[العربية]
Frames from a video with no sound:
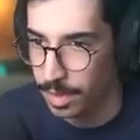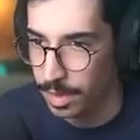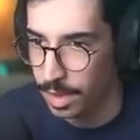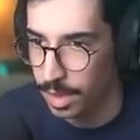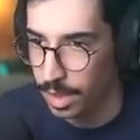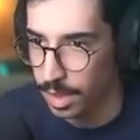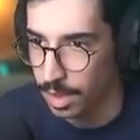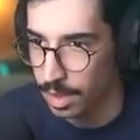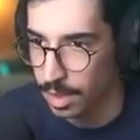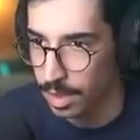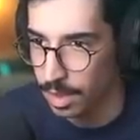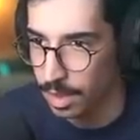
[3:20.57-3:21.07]

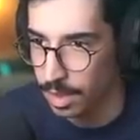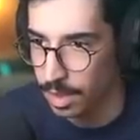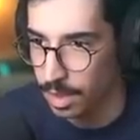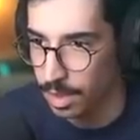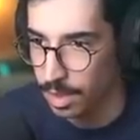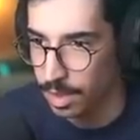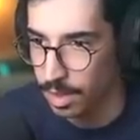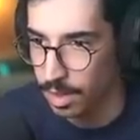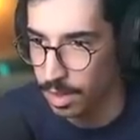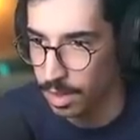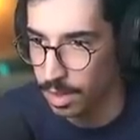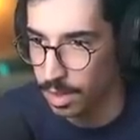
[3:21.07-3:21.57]
لا اله
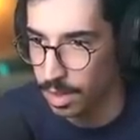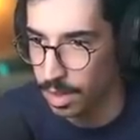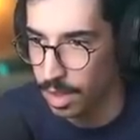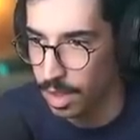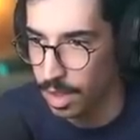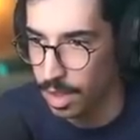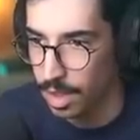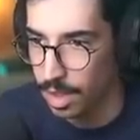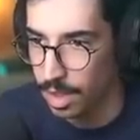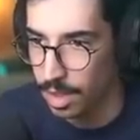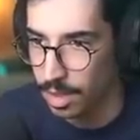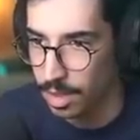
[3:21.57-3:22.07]
الا
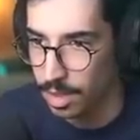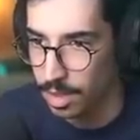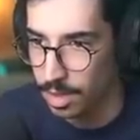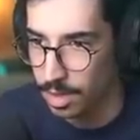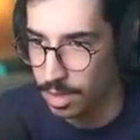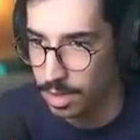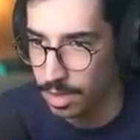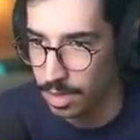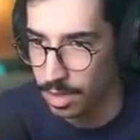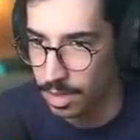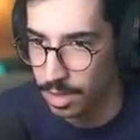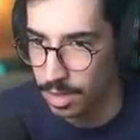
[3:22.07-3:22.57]
الله
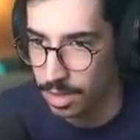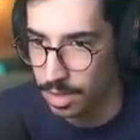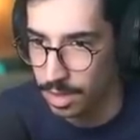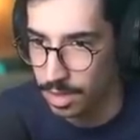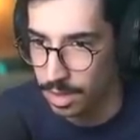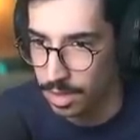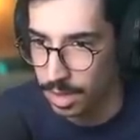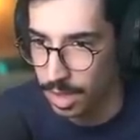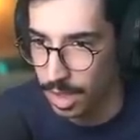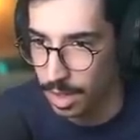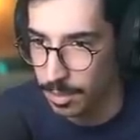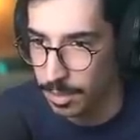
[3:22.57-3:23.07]

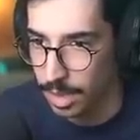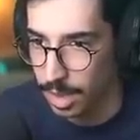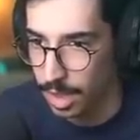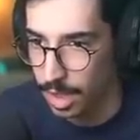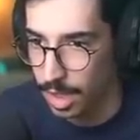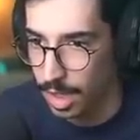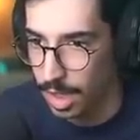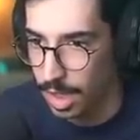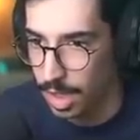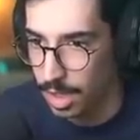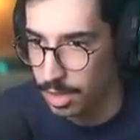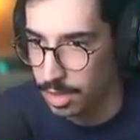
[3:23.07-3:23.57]
عمي
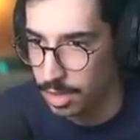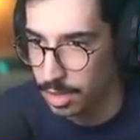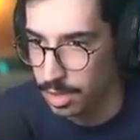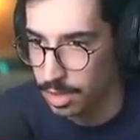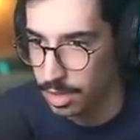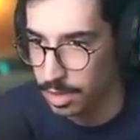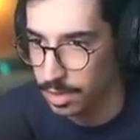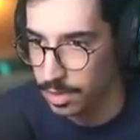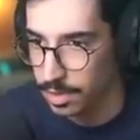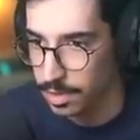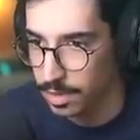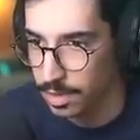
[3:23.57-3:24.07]
خلاص